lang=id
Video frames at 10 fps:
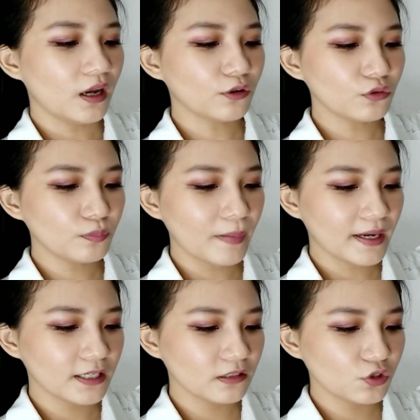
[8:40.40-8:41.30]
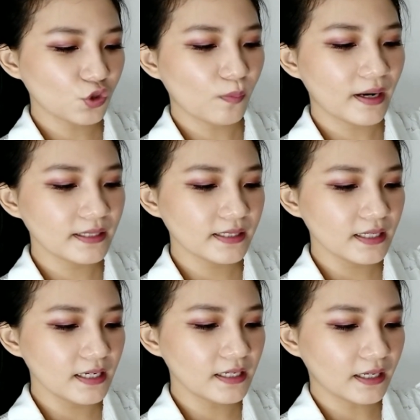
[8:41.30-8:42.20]
aku pengen cobain
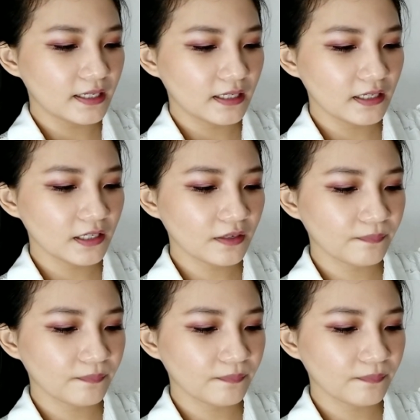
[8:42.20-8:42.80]
sih yang ini